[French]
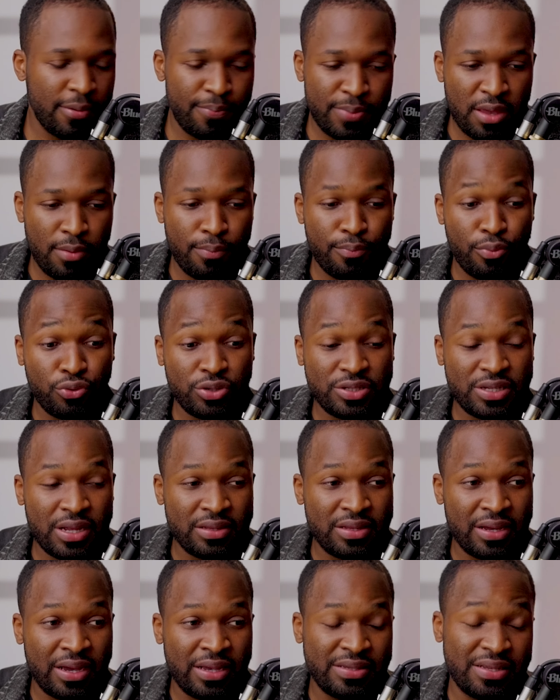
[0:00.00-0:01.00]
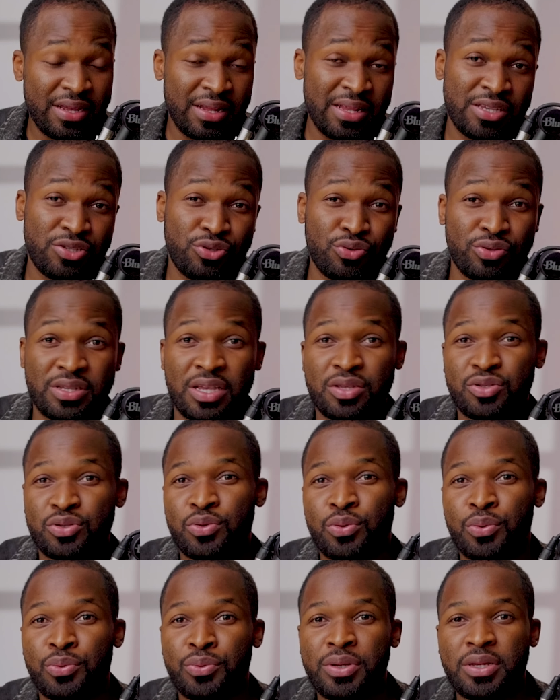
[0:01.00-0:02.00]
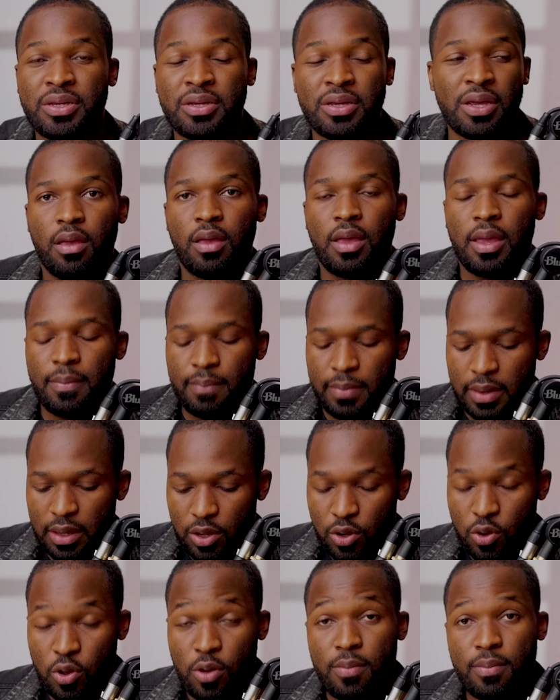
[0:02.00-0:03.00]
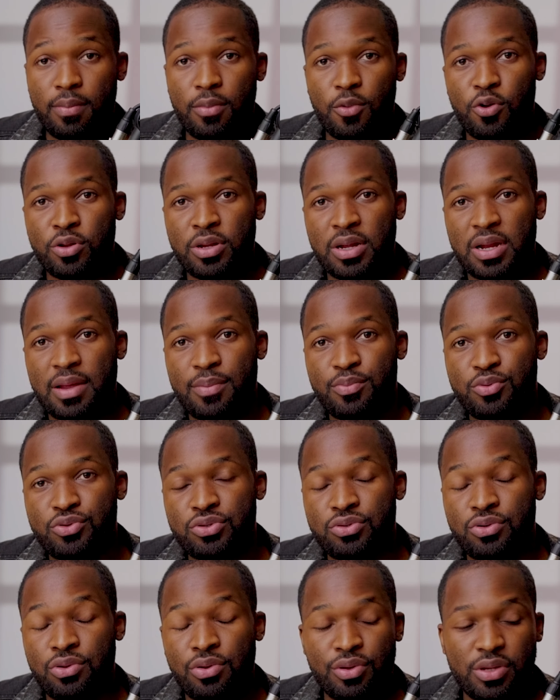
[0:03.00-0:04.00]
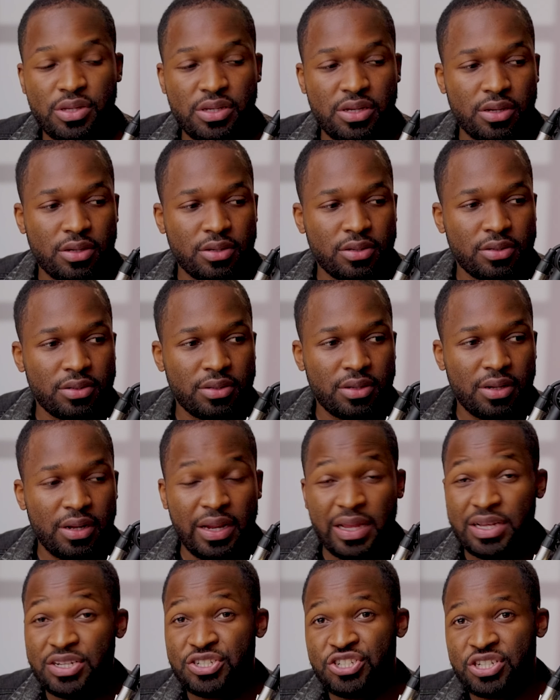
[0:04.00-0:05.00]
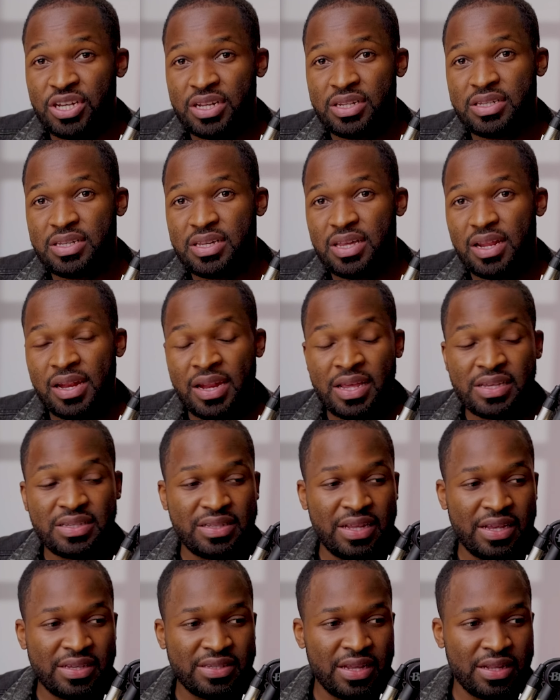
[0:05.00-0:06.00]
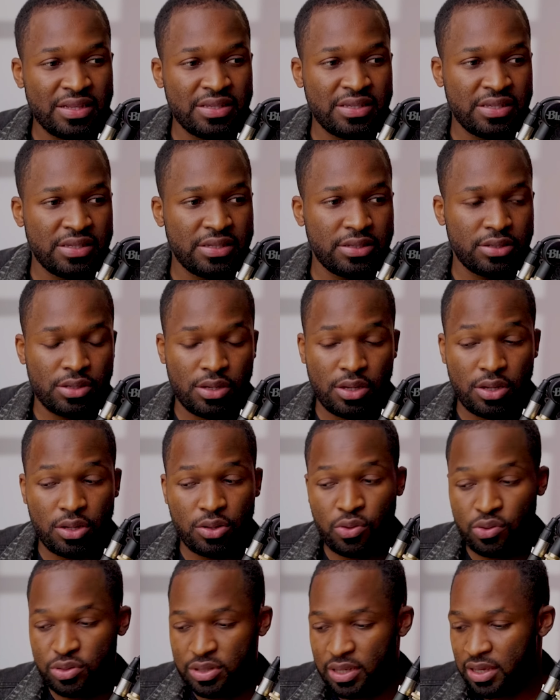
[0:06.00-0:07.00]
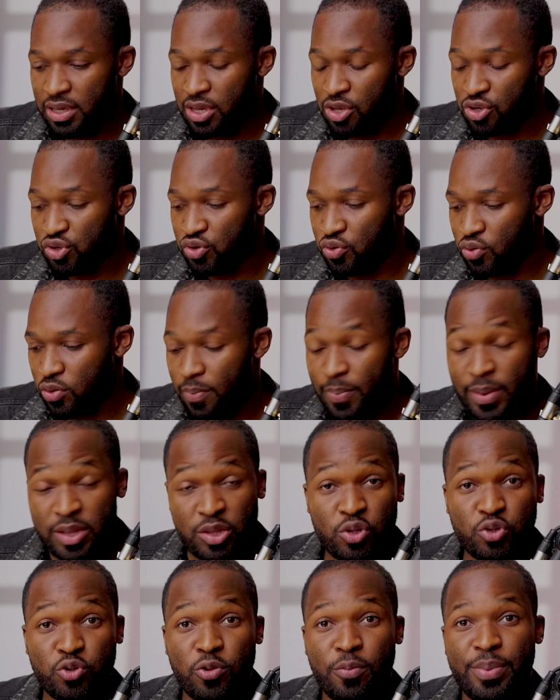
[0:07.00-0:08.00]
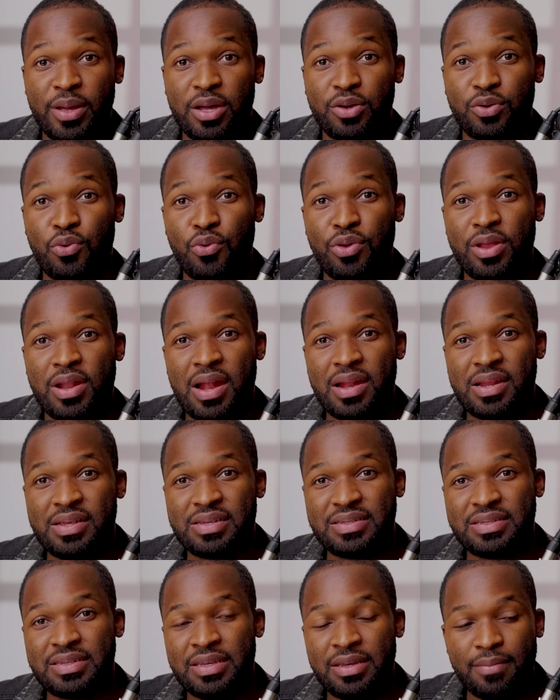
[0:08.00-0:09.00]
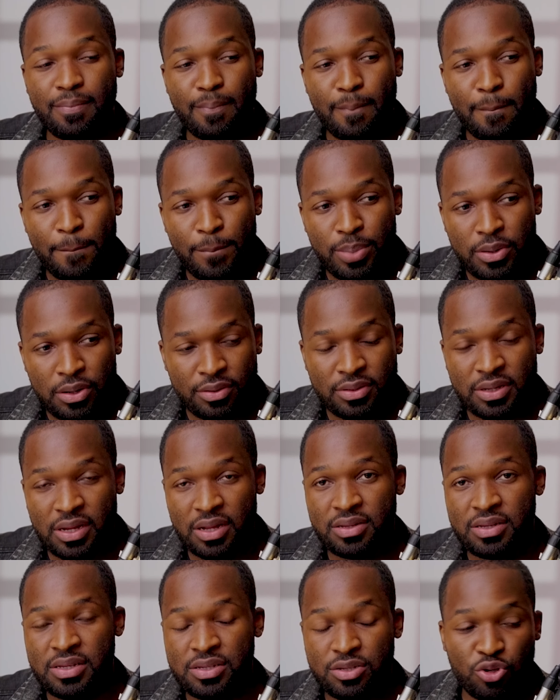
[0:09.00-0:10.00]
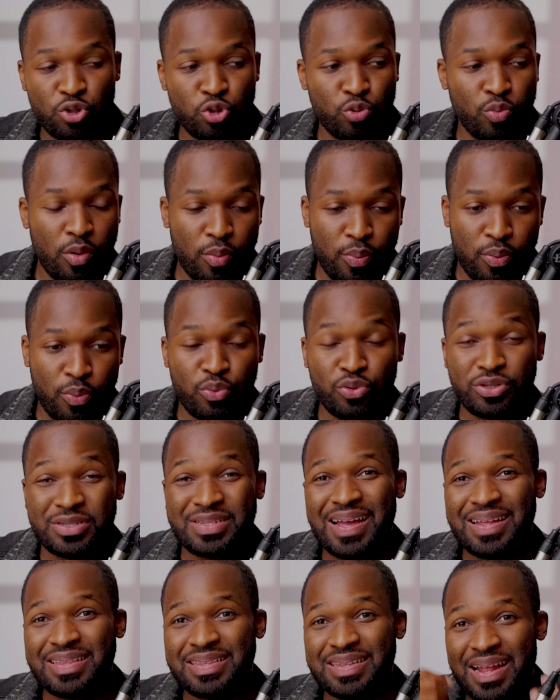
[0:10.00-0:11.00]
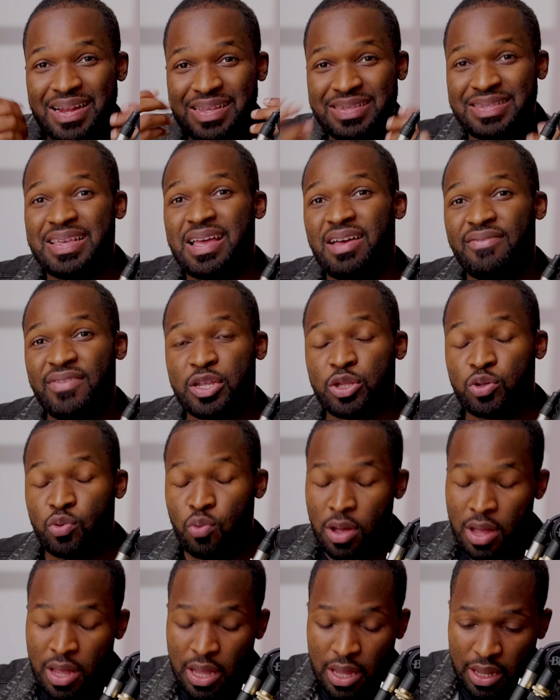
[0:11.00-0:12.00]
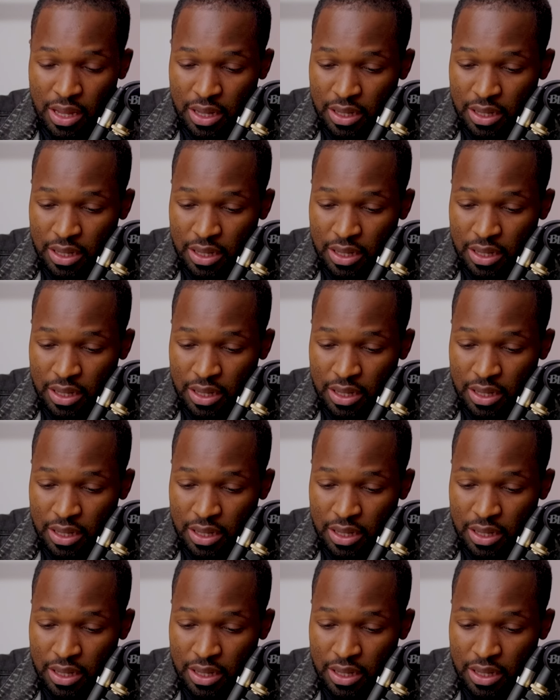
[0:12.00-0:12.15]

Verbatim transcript: c'est bien beau de s'intéresser à des success stories. Mais comme on a l'habitude de le dire, les génies laissent des indices. Donc ce qui est sûr, pendant son parcours, il a laissé plein d'indices que je me propose d'analyser avec toi